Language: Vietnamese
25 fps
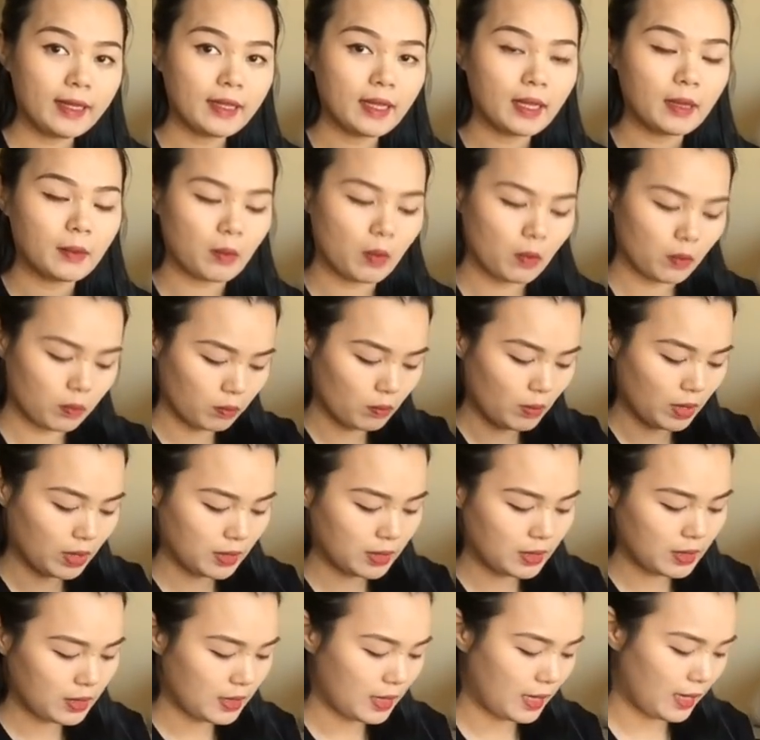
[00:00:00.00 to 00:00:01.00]
thì một bịch
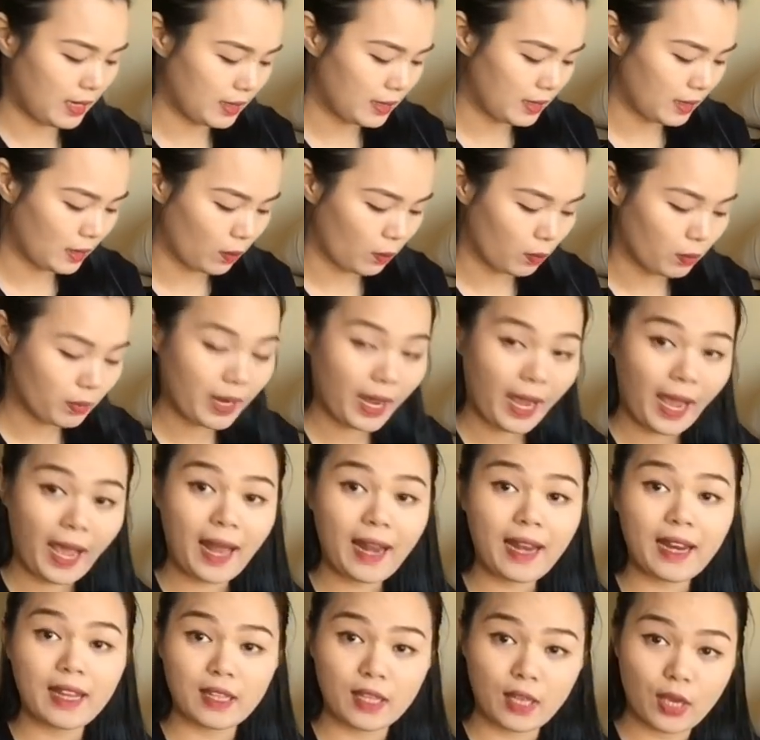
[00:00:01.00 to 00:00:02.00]
như vậy thì cũng khá
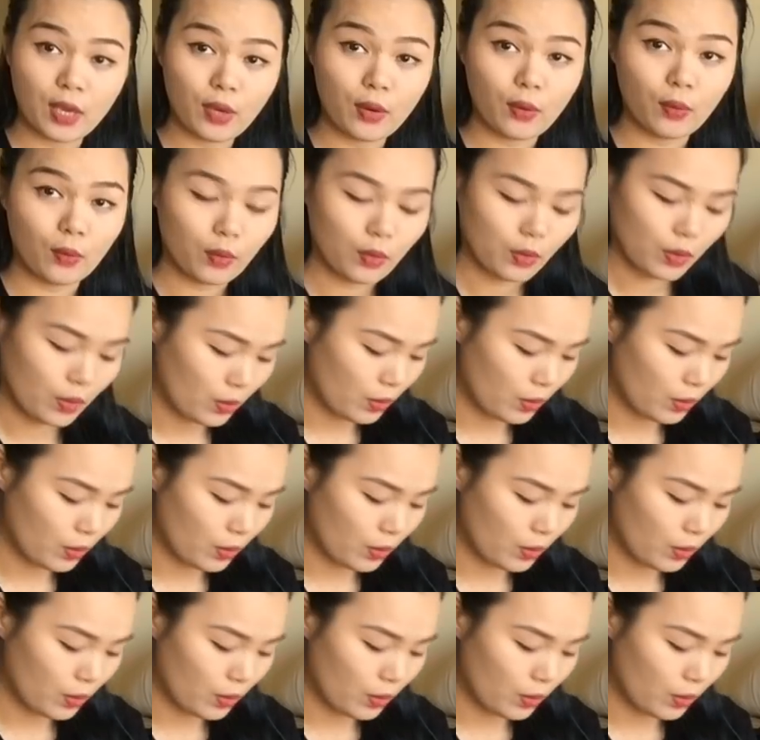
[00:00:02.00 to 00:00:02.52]
là nhiều.